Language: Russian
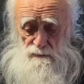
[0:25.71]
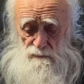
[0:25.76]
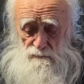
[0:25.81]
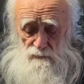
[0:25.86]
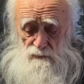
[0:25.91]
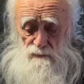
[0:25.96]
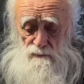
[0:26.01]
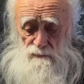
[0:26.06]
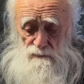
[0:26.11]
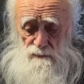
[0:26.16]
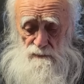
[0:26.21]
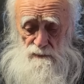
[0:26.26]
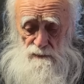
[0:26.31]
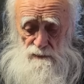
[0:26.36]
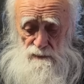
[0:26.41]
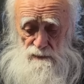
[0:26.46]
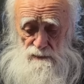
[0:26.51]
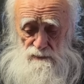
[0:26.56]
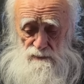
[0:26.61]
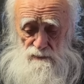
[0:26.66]
вот, и
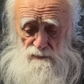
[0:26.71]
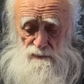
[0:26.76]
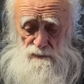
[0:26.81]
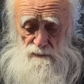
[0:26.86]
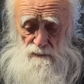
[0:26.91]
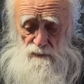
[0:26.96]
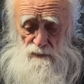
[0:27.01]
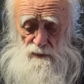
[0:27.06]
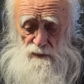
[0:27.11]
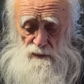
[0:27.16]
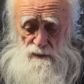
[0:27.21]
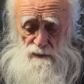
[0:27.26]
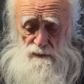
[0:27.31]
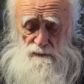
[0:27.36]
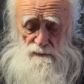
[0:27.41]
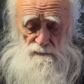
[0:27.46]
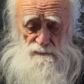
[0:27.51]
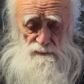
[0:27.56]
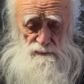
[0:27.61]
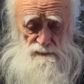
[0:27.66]
есть у него для
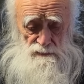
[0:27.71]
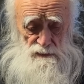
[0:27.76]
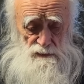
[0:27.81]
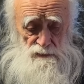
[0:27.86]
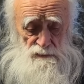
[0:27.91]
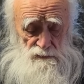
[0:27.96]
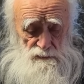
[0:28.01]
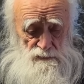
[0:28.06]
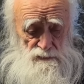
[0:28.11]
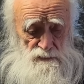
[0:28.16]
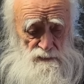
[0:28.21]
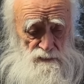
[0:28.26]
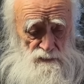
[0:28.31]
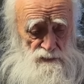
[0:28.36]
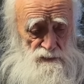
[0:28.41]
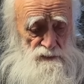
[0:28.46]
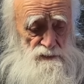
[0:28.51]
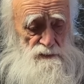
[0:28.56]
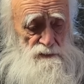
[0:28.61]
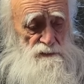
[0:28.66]
этого
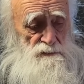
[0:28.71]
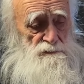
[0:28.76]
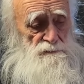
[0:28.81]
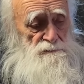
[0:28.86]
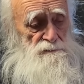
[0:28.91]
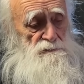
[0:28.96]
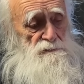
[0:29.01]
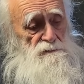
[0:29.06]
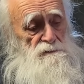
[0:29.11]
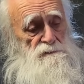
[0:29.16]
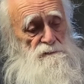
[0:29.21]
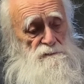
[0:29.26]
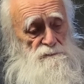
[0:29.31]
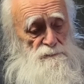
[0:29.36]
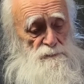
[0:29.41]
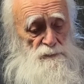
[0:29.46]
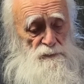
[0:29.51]
соответствующие э,